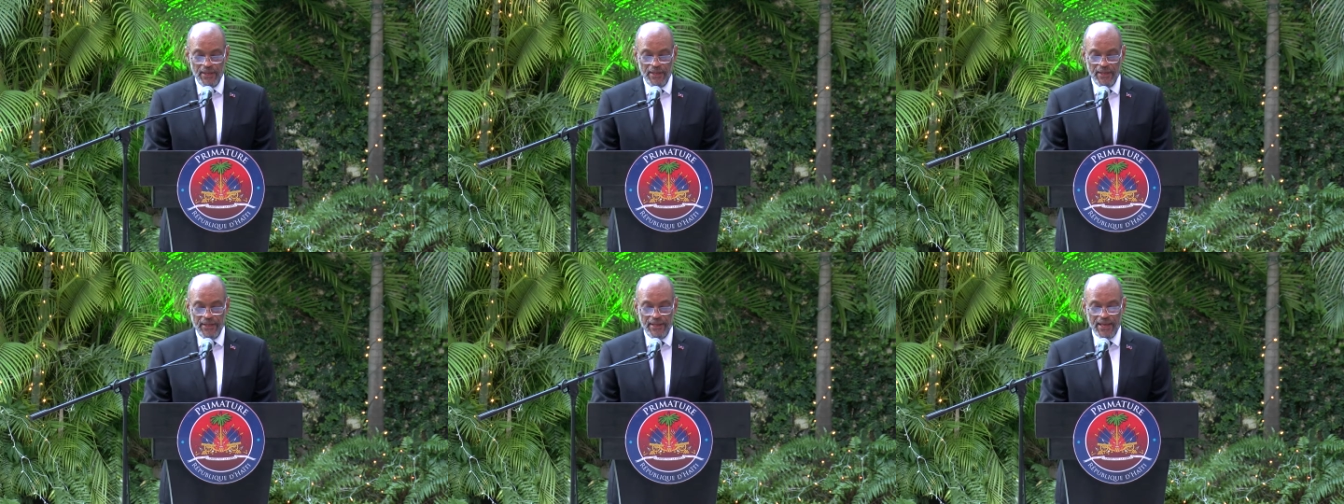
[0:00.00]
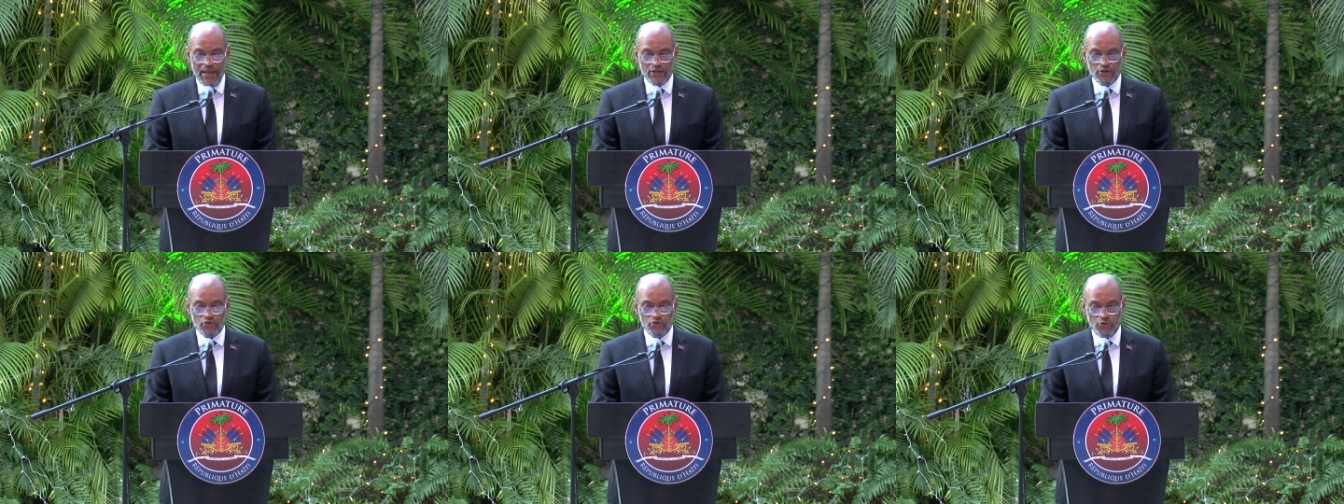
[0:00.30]
et
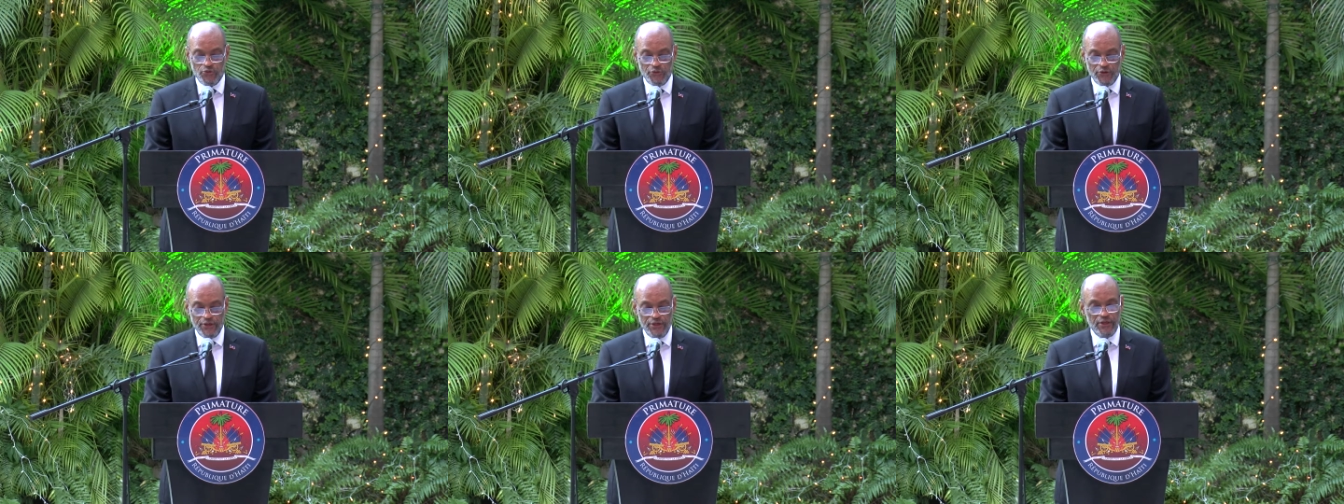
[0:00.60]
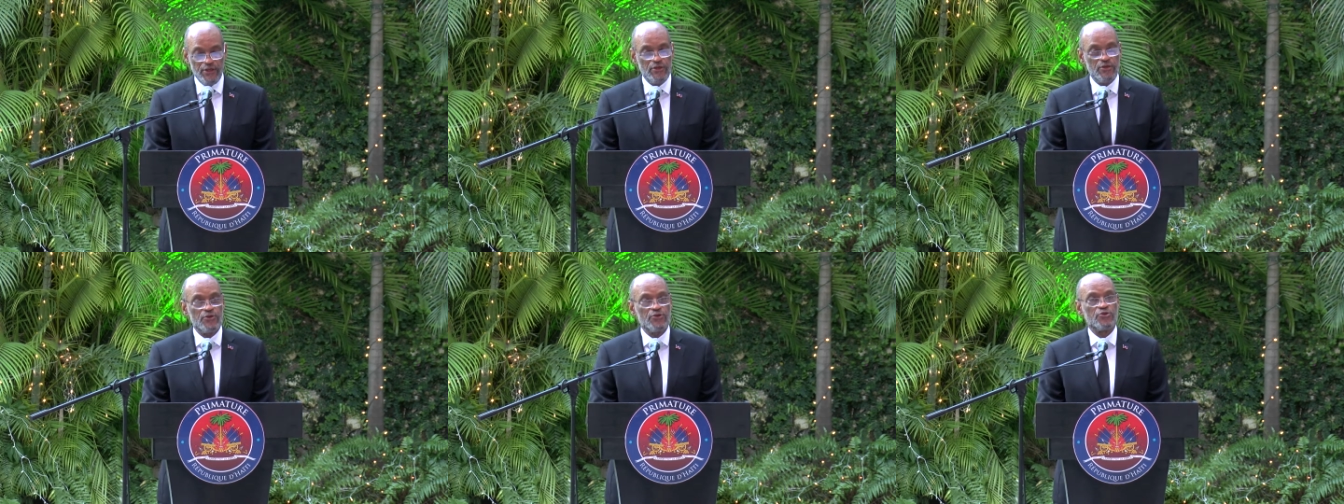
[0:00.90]
à
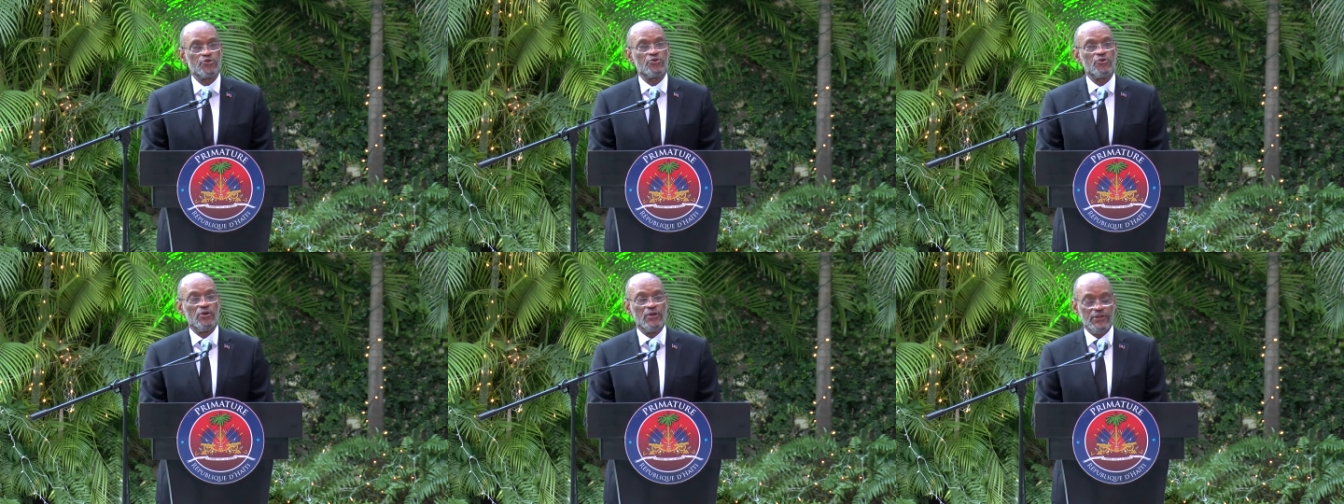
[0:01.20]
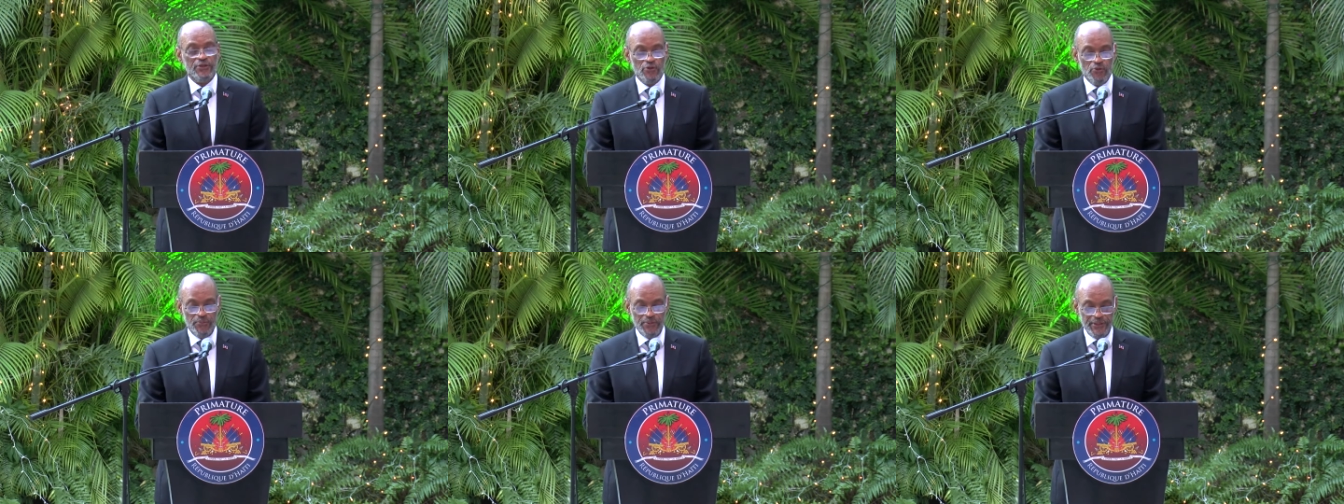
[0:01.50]
souffrir sur un lit
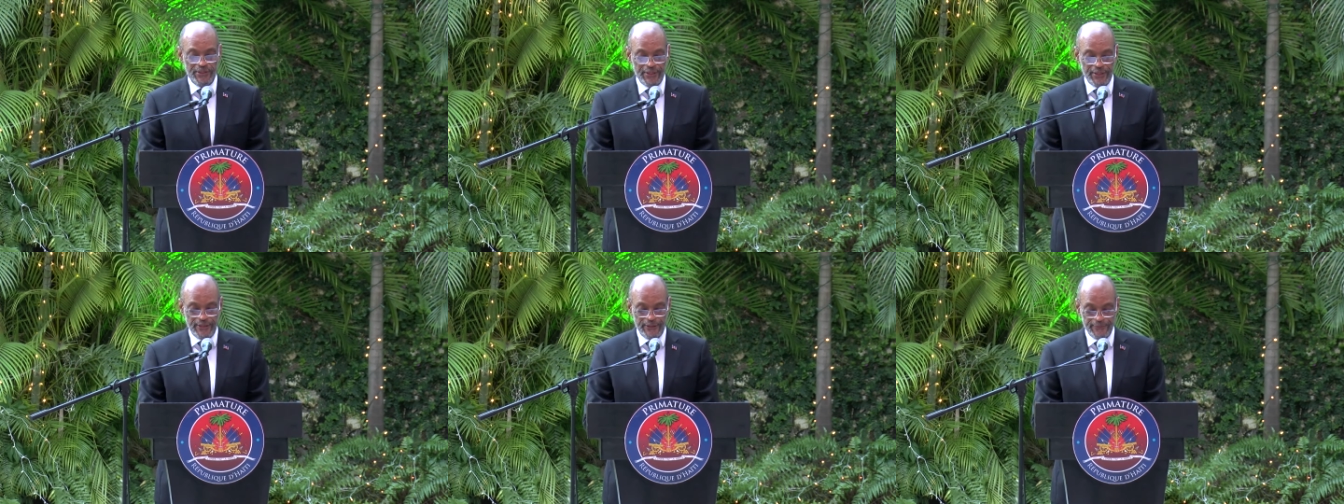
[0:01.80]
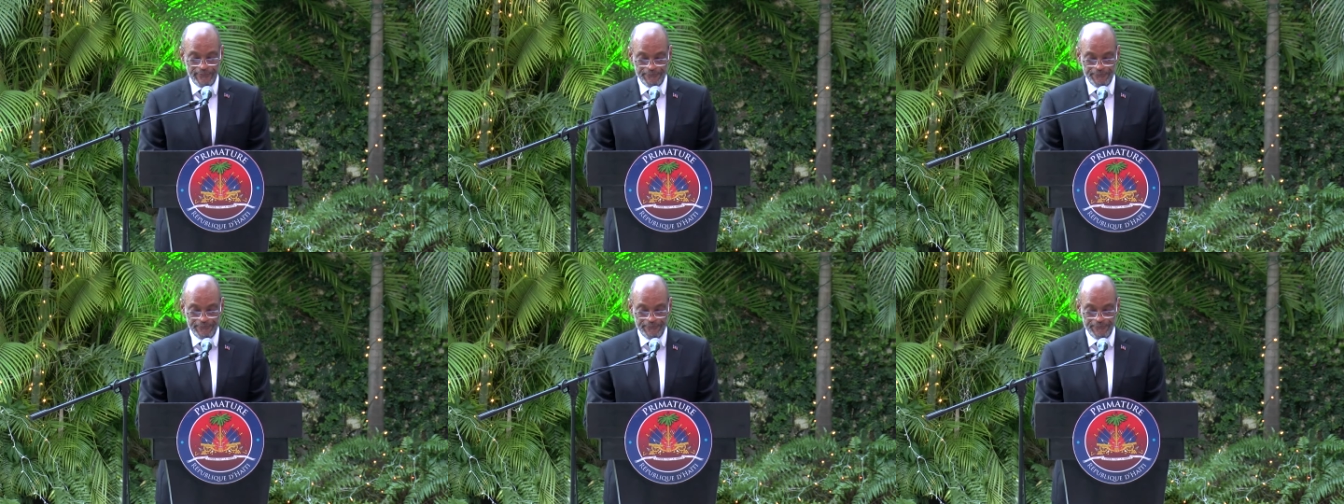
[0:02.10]
d'hôpital.